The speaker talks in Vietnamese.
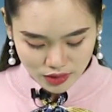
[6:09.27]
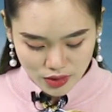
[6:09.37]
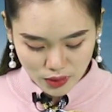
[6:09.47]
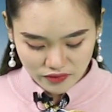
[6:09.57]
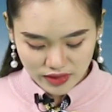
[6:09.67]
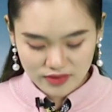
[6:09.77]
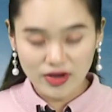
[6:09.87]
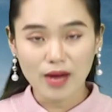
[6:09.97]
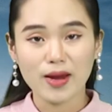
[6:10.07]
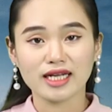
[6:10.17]
Thưa quý vị và
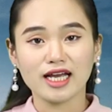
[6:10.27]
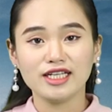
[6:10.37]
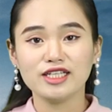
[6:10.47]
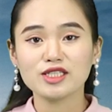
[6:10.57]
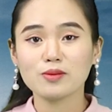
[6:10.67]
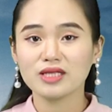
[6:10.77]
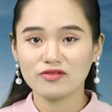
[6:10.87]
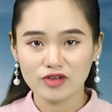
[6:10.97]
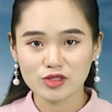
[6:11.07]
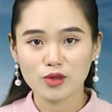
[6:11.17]
các bạn, những thông tin
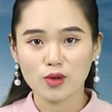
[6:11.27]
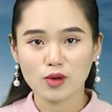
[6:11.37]
vừa rồi